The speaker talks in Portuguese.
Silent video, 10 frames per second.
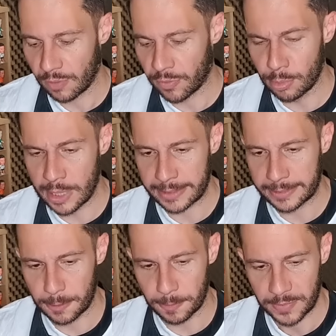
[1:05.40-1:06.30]
Vamos lá
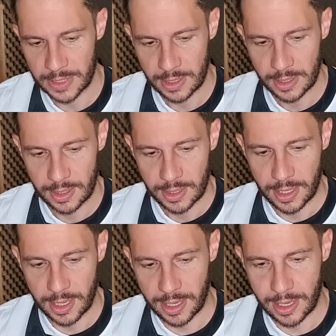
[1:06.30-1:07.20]
então.
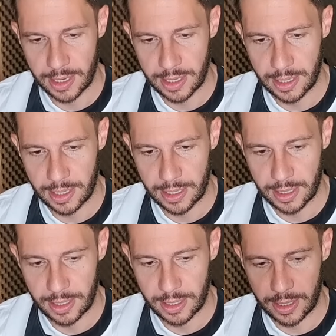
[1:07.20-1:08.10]

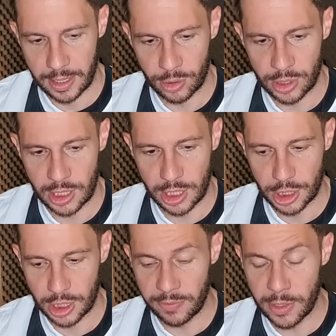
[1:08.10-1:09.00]
É... é, o
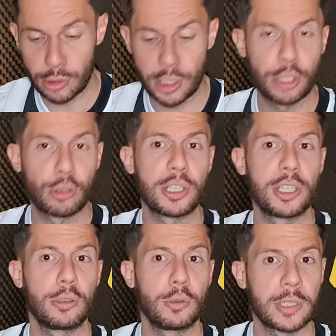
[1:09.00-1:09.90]
seguinte, é um vídeo de
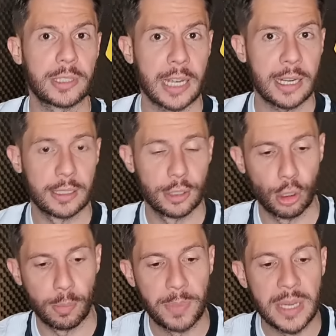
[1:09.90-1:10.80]
torcedor, tá?
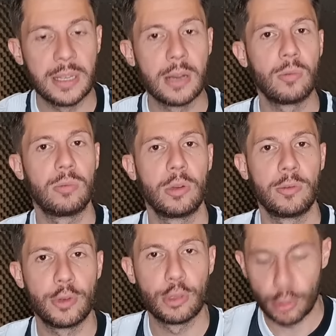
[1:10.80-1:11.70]
De opinião, é
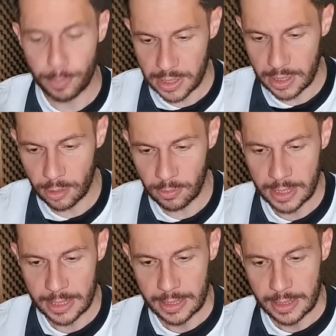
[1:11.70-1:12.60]
um vídeo de opinião,
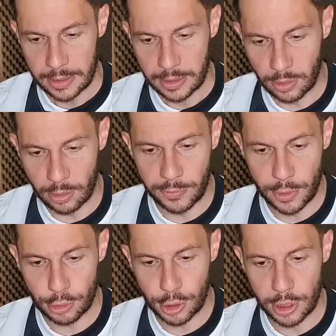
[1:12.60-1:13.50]
não é um
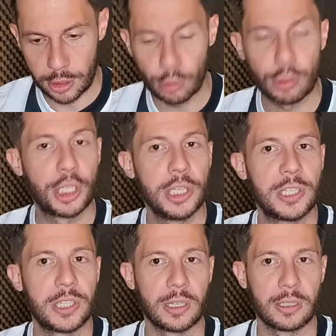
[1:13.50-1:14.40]
vídeo de
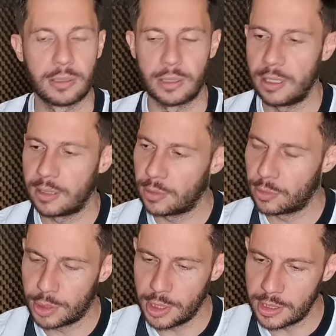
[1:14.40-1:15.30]
notícia. Quem tem a
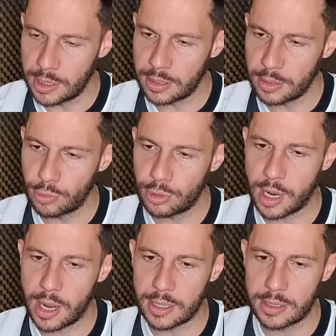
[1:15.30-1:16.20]
notícia são os
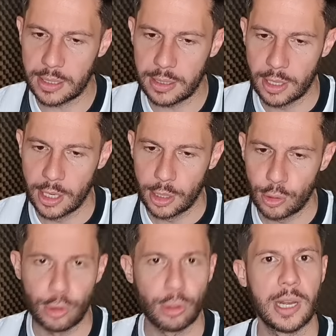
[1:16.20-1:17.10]
caras aí,
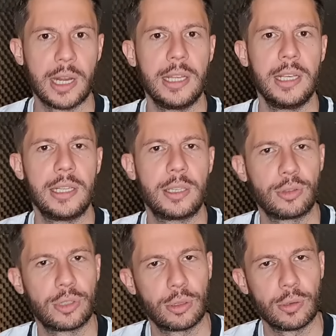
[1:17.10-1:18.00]
os jornalistas,
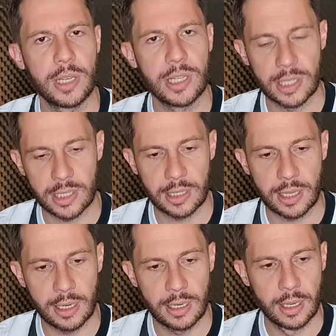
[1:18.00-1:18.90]
os setoristas que
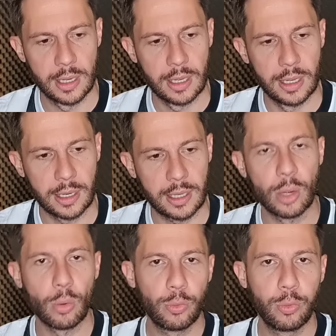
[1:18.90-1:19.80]
tem, é, que
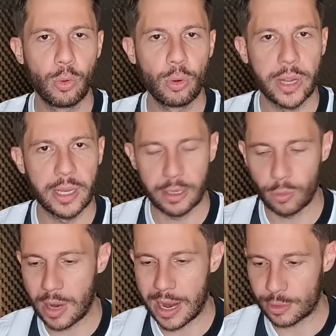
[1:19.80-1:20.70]
dão um furo aí, né,
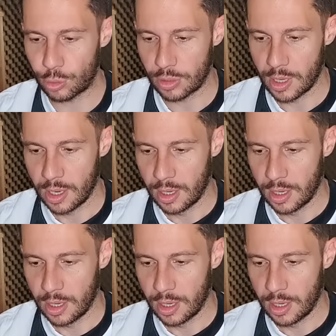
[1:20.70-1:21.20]
no caso.